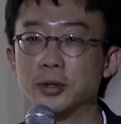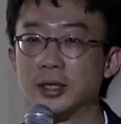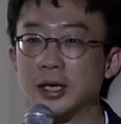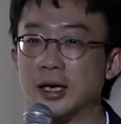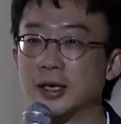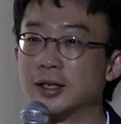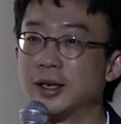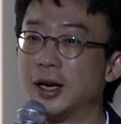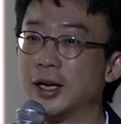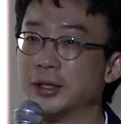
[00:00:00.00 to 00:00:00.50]

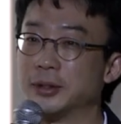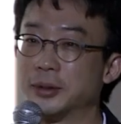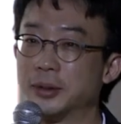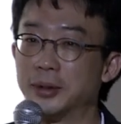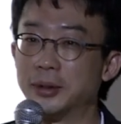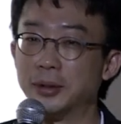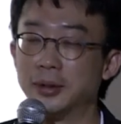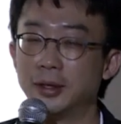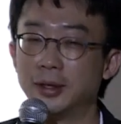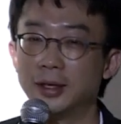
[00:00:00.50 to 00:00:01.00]
동의를 하는 건
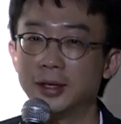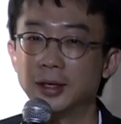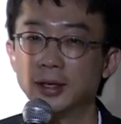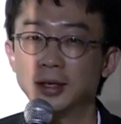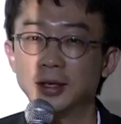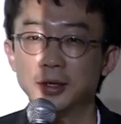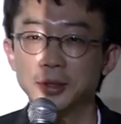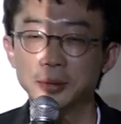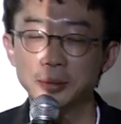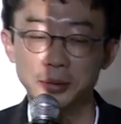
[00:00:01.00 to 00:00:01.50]
아니고
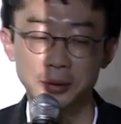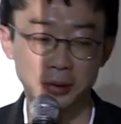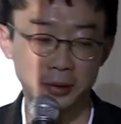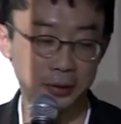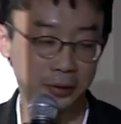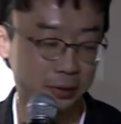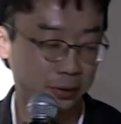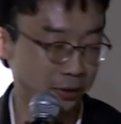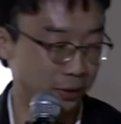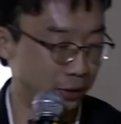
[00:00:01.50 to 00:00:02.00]

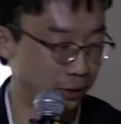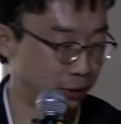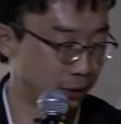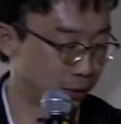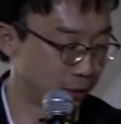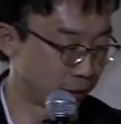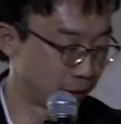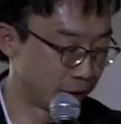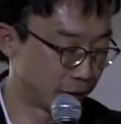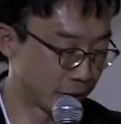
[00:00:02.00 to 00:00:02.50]
뭐 어느
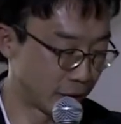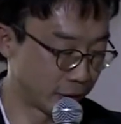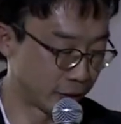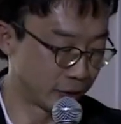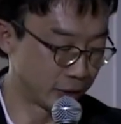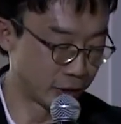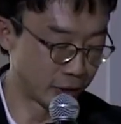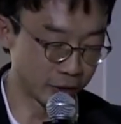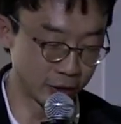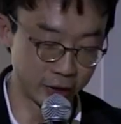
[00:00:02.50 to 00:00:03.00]
정도는
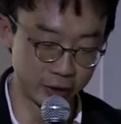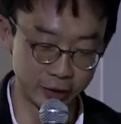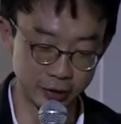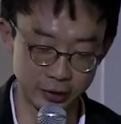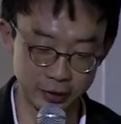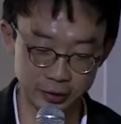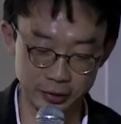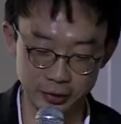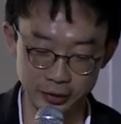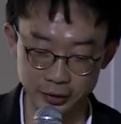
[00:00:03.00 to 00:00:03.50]
설득력이
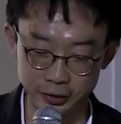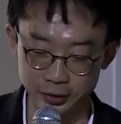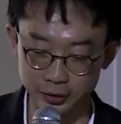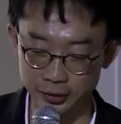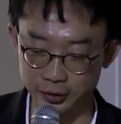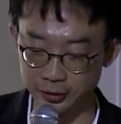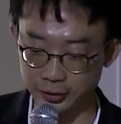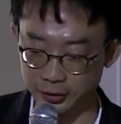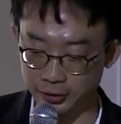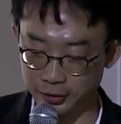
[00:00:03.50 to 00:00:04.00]
있는
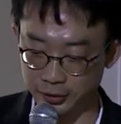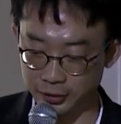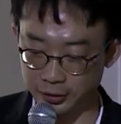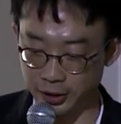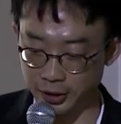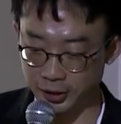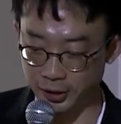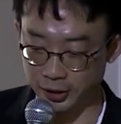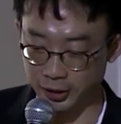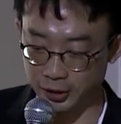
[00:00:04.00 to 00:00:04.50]
그
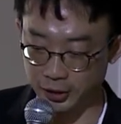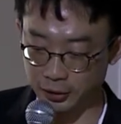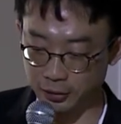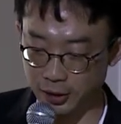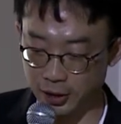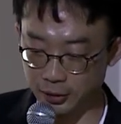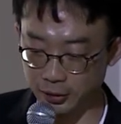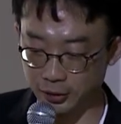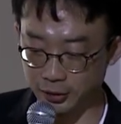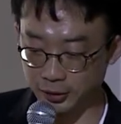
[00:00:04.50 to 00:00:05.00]

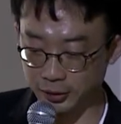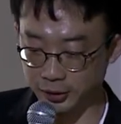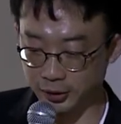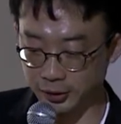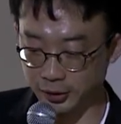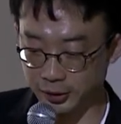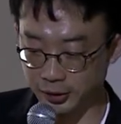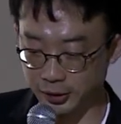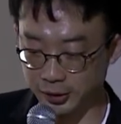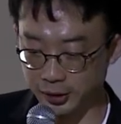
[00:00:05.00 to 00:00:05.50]
얘기이기도 하고
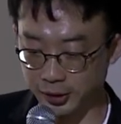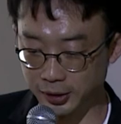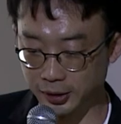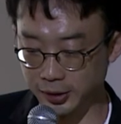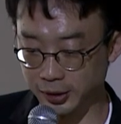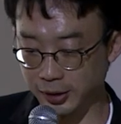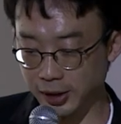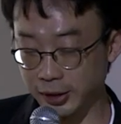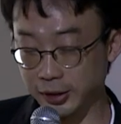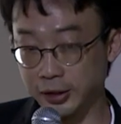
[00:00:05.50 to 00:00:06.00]
그
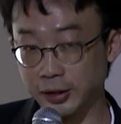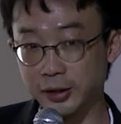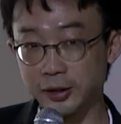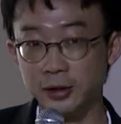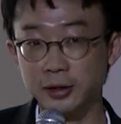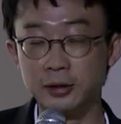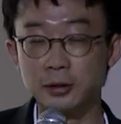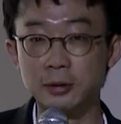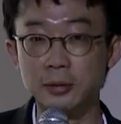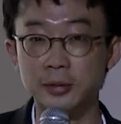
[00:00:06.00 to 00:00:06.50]
이
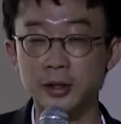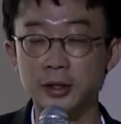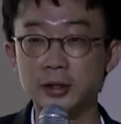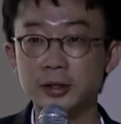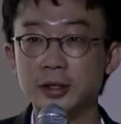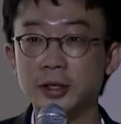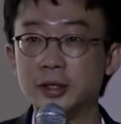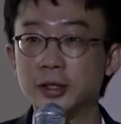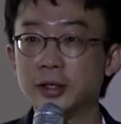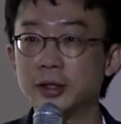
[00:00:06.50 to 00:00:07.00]
아티클을
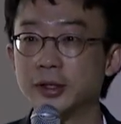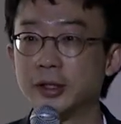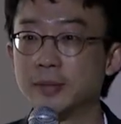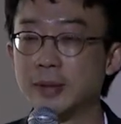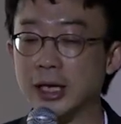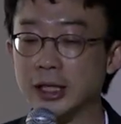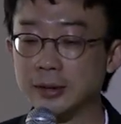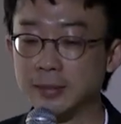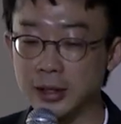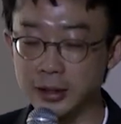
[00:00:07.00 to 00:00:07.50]
읽어보면 그래서
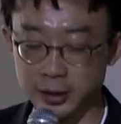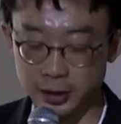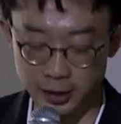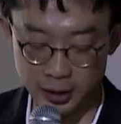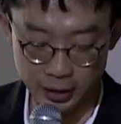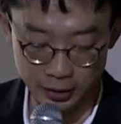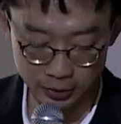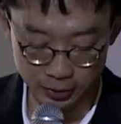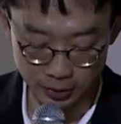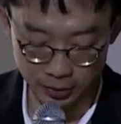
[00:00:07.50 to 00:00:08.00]
이제 마지막
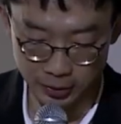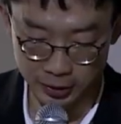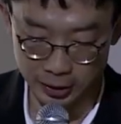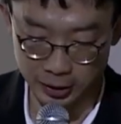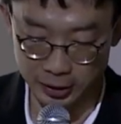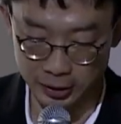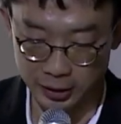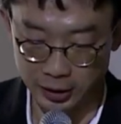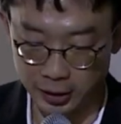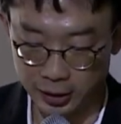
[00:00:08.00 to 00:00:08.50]
슬라이드로
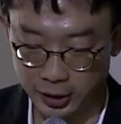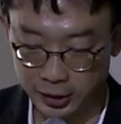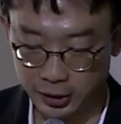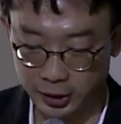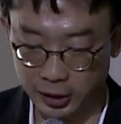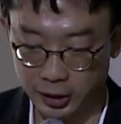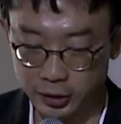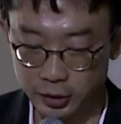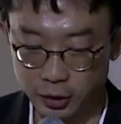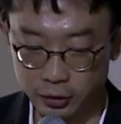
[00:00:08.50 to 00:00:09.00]
이제
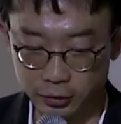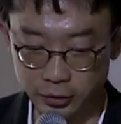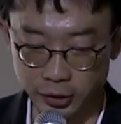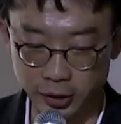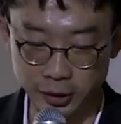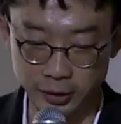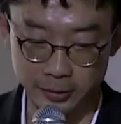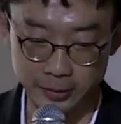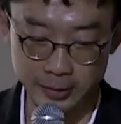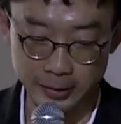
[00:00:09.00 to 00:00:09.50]
제가
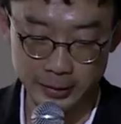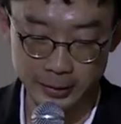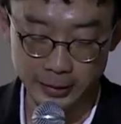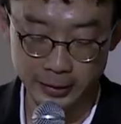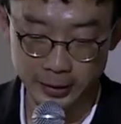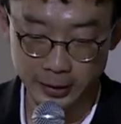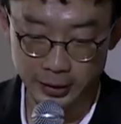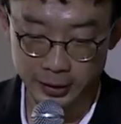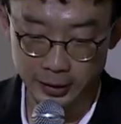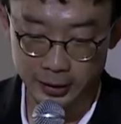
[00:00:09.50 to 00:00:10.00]
썼고요.
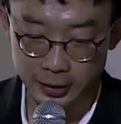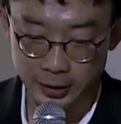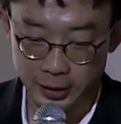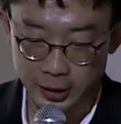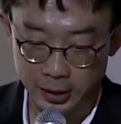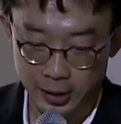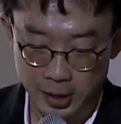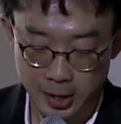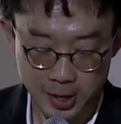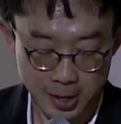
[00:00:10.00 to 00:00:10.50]

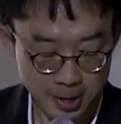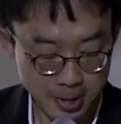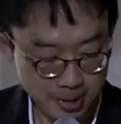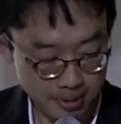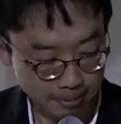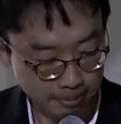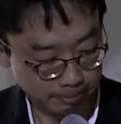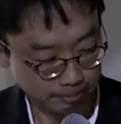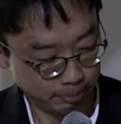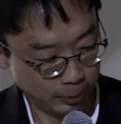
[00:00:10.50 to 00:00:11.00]

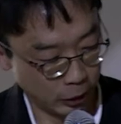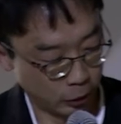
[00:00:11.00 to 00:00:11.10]
어